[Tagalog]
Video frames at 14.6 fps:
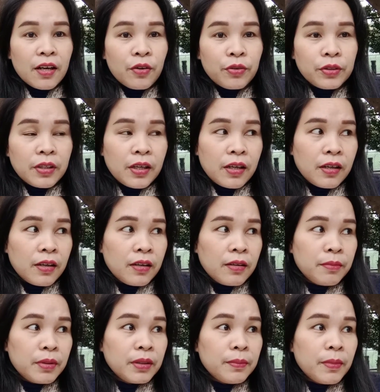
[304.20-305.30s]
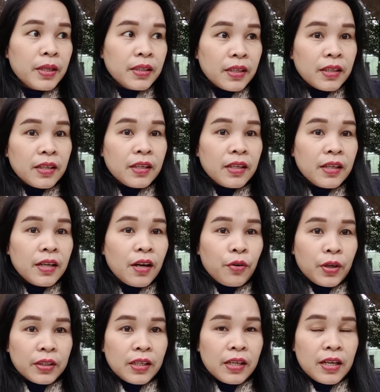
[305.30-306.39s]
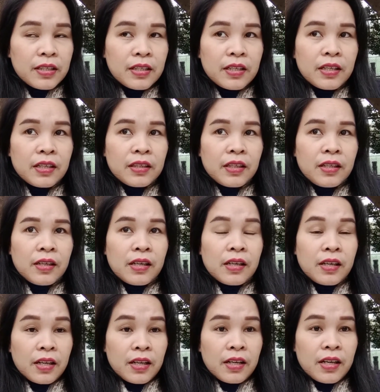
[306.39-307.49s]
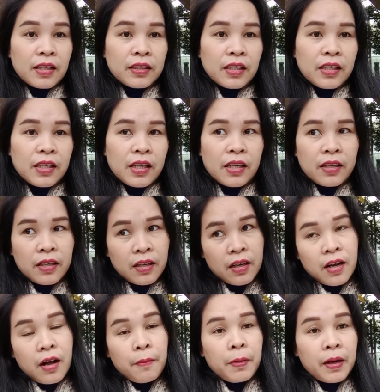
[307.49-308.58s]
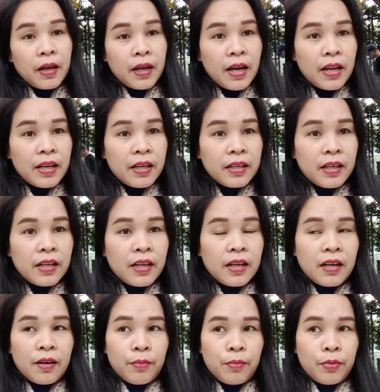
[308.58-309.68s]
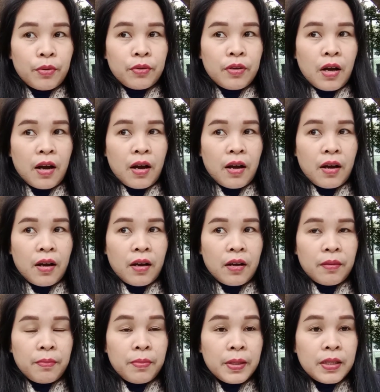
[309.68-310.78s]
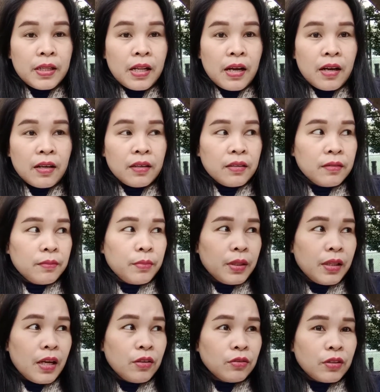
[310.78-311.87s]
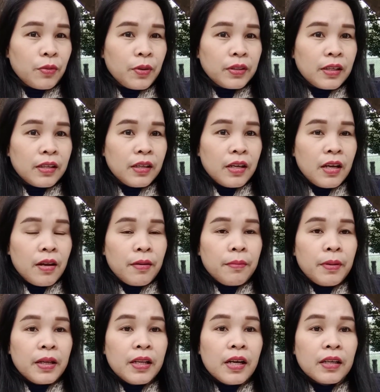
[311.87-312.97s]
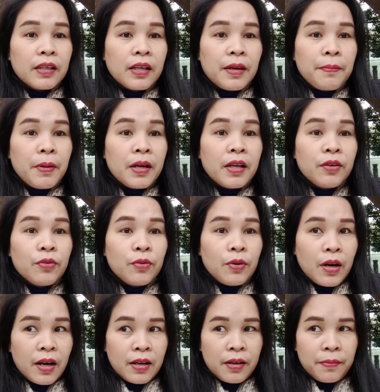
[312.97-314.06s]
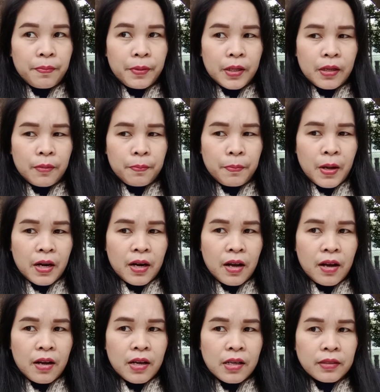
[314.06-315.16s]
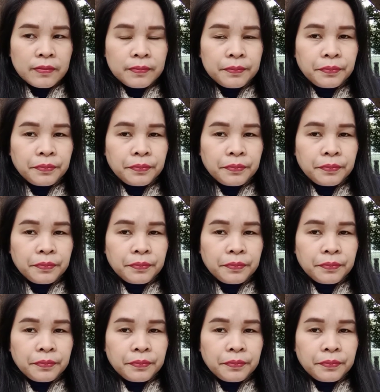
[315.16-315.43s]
ako na, may naririnig ako kadalasan natin, naririnig natin yan. Pagkagaling na na ng abroad, uh, biglang, biglang, anong tawag nan? Biglang nag-iba na yung ugali. Parang,